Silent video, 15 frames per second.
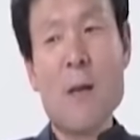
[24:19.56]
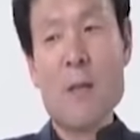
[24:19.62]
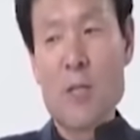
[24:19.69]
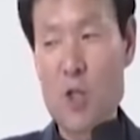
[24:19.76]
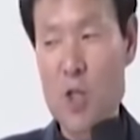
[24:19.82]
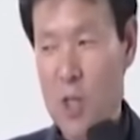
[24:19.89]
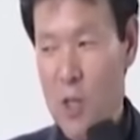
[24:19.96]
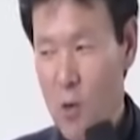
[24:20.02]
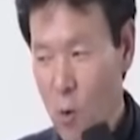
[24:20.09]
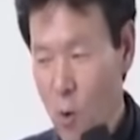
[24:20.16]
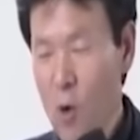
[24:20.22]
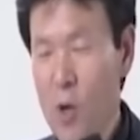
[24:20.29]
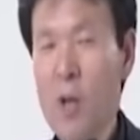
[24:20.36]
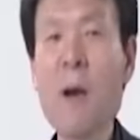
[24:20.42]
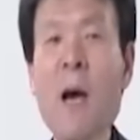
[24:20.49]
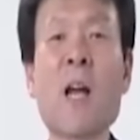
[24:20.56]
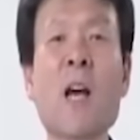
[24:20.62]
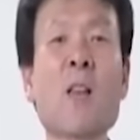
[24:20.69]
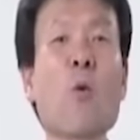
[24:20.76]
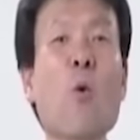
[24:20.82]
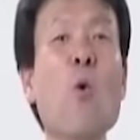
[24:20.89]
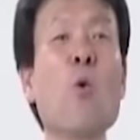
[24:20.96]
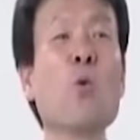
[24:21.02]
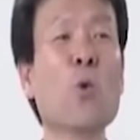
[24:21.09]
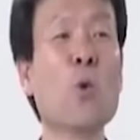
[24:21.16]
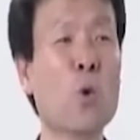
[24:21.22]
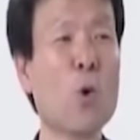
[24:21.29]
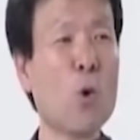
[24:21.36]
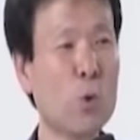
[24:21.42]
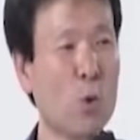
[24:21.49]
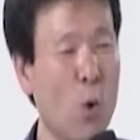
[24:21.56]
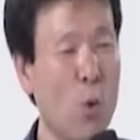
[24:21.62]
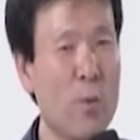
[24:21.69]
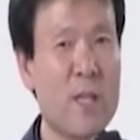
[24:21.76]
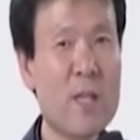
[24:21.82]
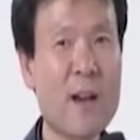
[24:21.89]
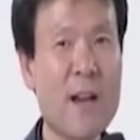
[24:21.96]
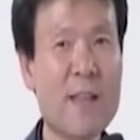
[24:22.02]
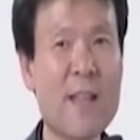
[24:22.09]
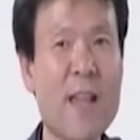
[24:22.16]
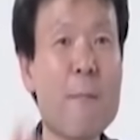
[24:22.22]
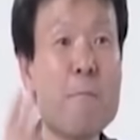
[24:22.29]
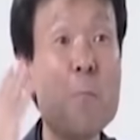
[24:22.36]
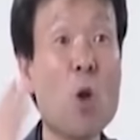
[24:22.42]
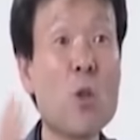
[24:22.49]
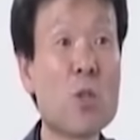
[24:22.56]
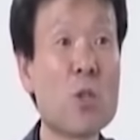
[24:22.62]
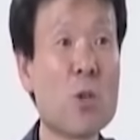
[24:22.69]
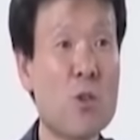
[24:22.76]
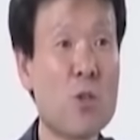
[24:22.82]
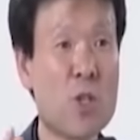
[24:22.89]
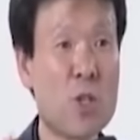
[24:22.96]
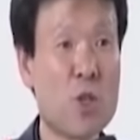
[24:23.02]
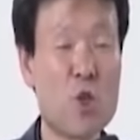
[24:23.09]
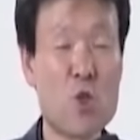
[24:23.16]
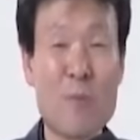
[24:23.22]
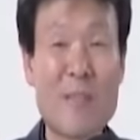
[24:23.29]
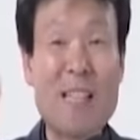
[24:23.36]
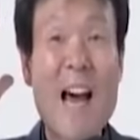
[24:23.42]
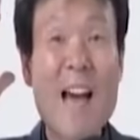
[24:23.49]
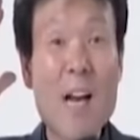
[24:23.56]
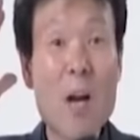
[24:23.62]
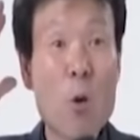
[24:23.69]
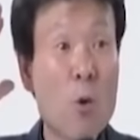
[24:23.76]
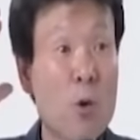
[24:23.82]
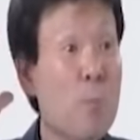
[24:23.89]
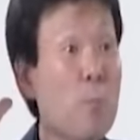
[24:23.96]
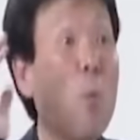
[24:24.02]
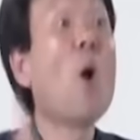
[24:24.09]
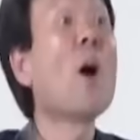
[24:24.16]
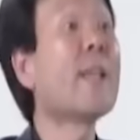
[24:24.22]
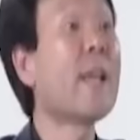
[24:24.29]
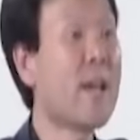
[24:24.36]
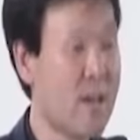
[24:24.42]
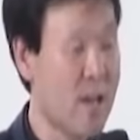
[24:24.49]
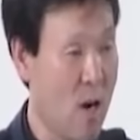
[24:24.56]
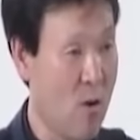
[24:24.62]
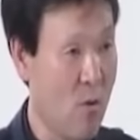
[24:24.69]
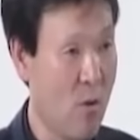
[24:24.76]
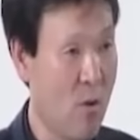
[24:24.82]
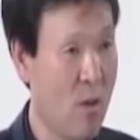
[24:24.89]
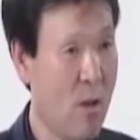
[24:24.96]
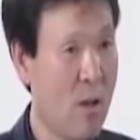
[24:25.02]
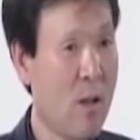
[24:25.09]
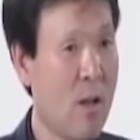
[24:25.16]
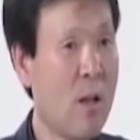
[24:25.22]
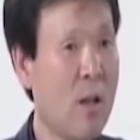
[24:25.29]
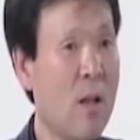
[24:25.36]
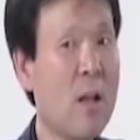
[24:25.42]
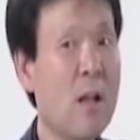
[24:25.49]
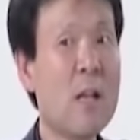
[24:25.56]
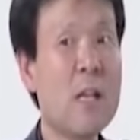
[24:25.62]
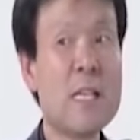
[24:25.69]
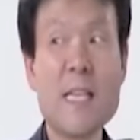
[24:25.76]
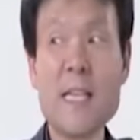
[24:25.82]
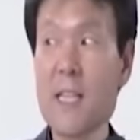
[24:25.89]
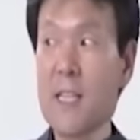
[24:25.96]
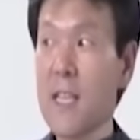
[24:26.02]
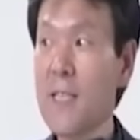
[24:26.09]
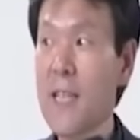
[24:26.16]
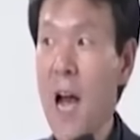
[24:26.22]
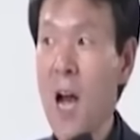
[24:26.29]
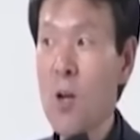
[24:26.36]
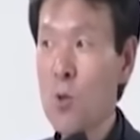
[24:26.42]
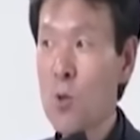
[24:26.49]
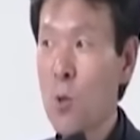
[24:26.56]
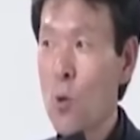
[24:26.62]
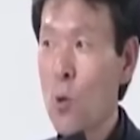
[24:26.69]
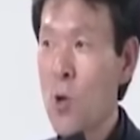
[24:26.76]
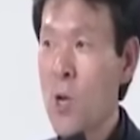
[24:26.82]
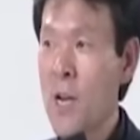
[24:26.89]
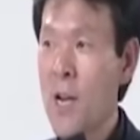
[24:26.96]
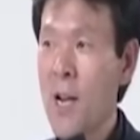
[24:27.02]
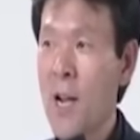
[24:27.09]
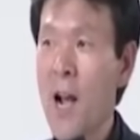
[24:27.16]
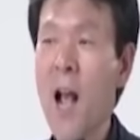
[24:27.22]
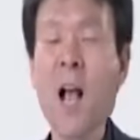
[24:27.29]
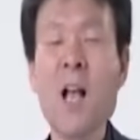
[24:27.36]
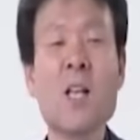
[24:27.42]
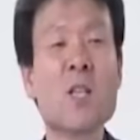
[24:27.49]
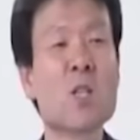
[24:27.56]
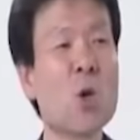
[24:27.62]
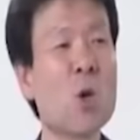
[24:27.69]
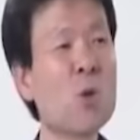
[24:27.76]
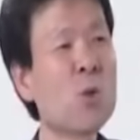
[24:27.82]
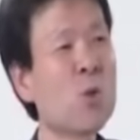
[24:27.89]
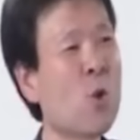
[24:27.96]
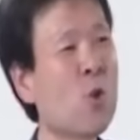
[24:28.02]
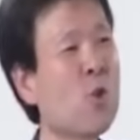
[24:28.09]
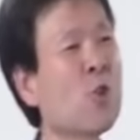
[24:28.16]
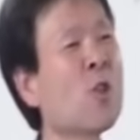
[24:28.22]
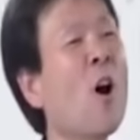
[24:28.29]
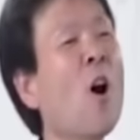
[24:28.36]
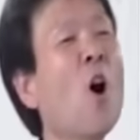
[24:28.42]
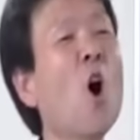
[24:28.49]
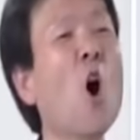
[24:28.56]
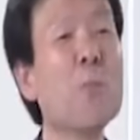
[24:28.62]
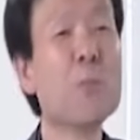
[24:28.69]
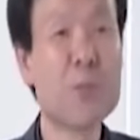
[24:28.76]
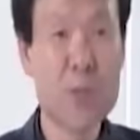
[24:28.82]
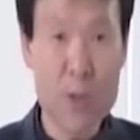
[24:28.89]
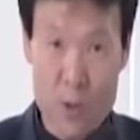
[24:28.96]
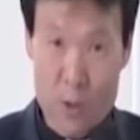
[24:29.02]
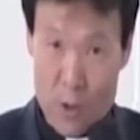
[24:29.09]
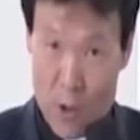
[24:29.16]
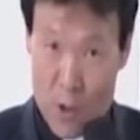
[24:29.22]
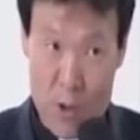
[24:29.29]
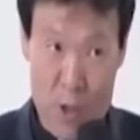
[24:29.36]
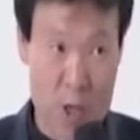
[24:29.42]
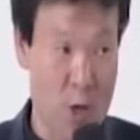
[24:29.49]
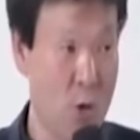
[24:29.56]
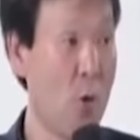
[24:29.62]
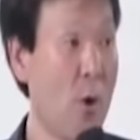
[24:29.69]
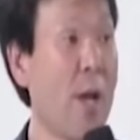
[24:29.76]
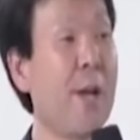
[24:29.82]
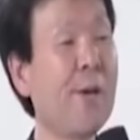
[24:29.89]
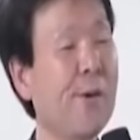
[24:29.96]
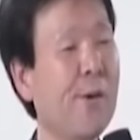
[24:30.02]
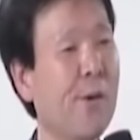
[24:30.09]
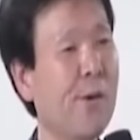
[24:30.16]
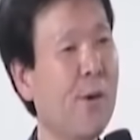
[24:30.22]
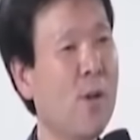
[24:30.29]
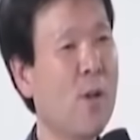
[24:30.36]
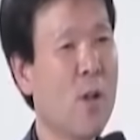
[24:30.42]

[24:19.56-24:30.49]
쥐꼬리만한 공로로 노비들한테 면천을 시켜주면 나라꼴이 뭐가 되느냐고 이렇게 상소를 올리니까 선조는 없었던 일로 해요